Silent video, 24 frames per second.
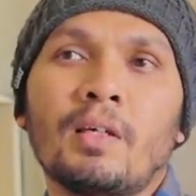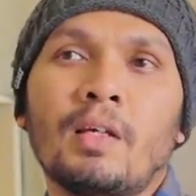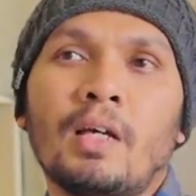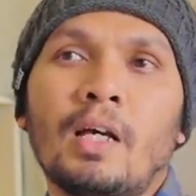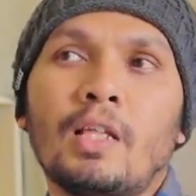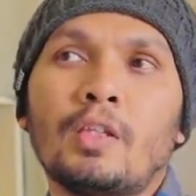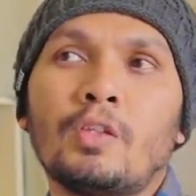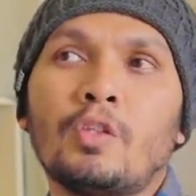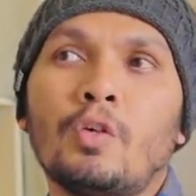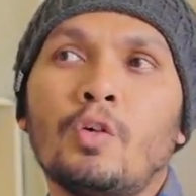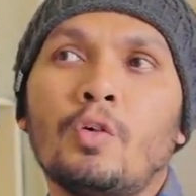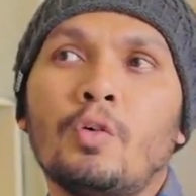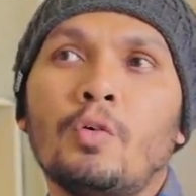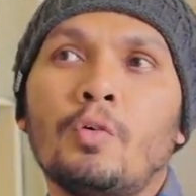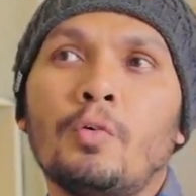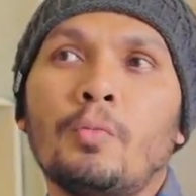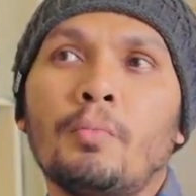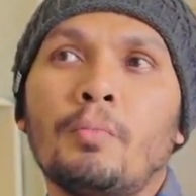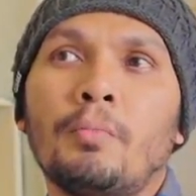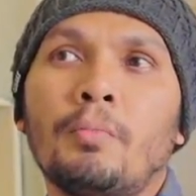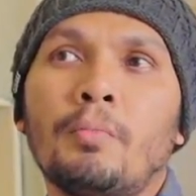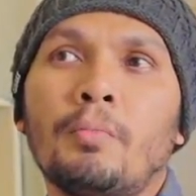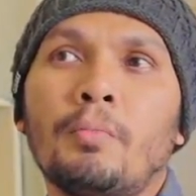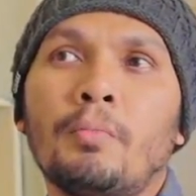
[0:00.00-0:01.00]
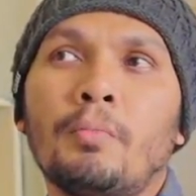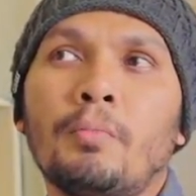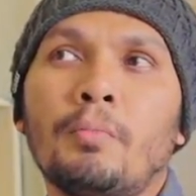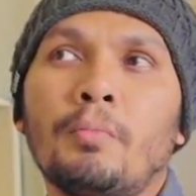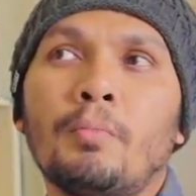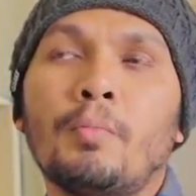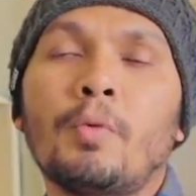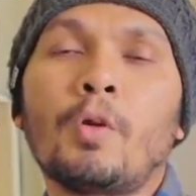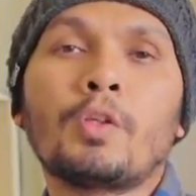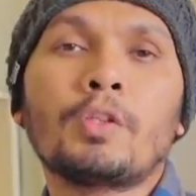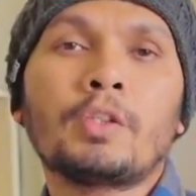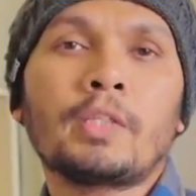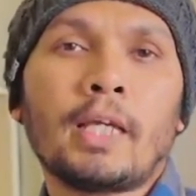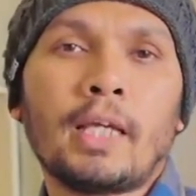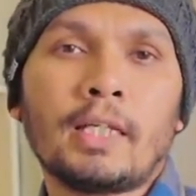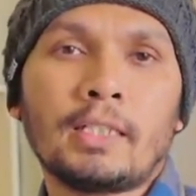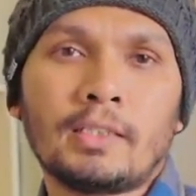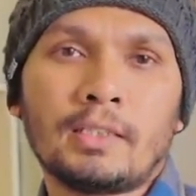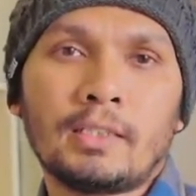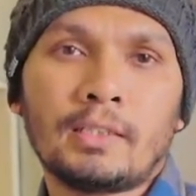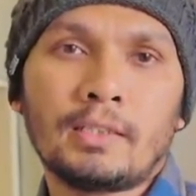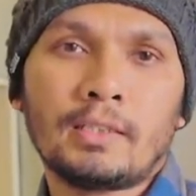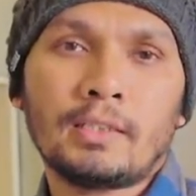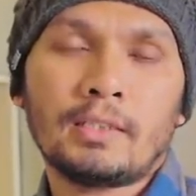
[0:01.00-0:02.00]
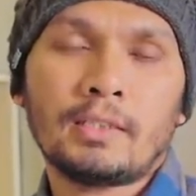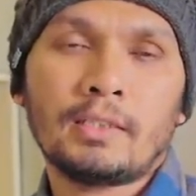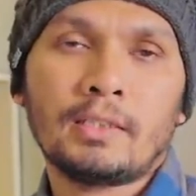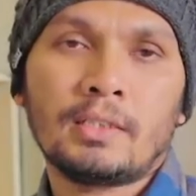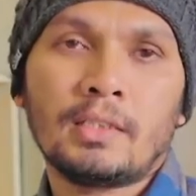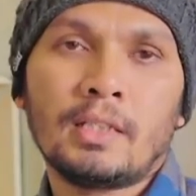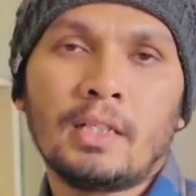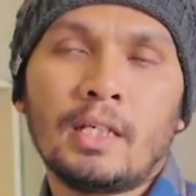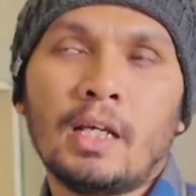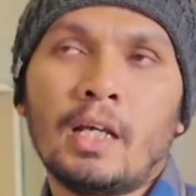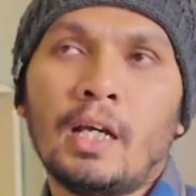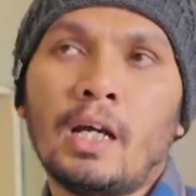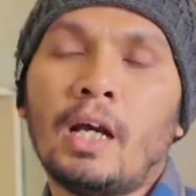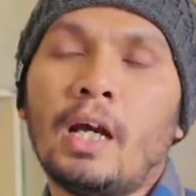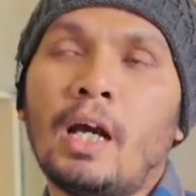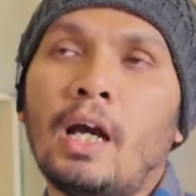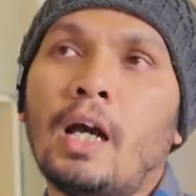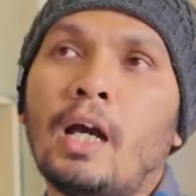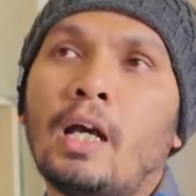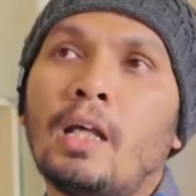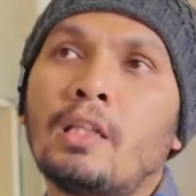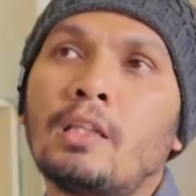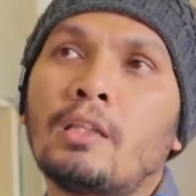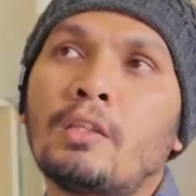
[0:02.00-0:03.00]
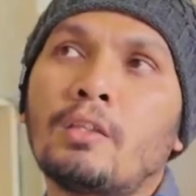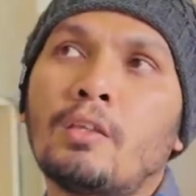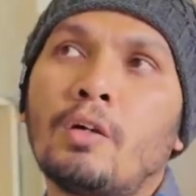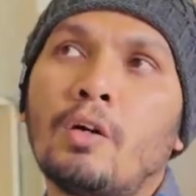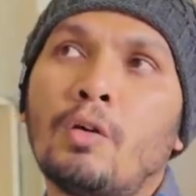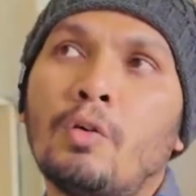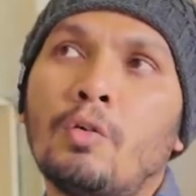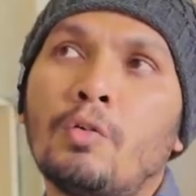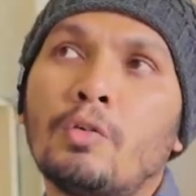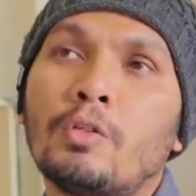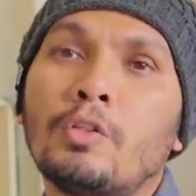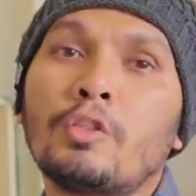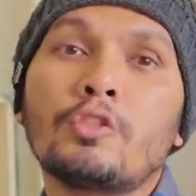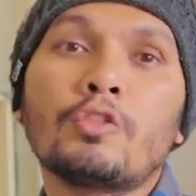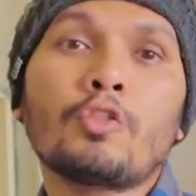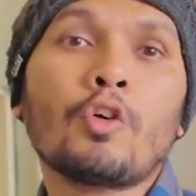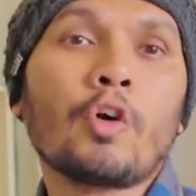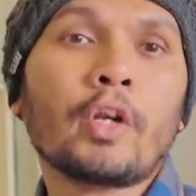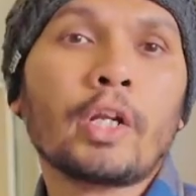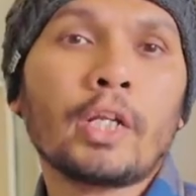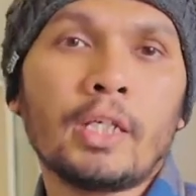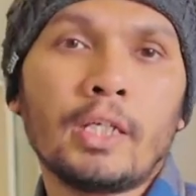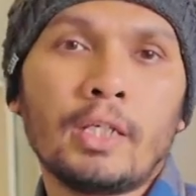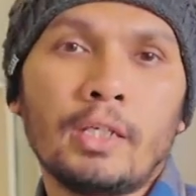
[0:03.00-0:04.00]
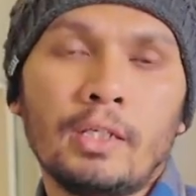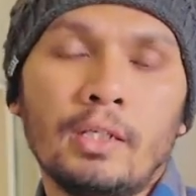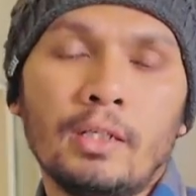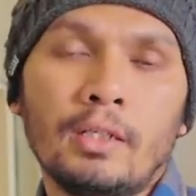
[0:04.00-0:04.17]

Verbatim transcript: Atau broadcast. Atau story.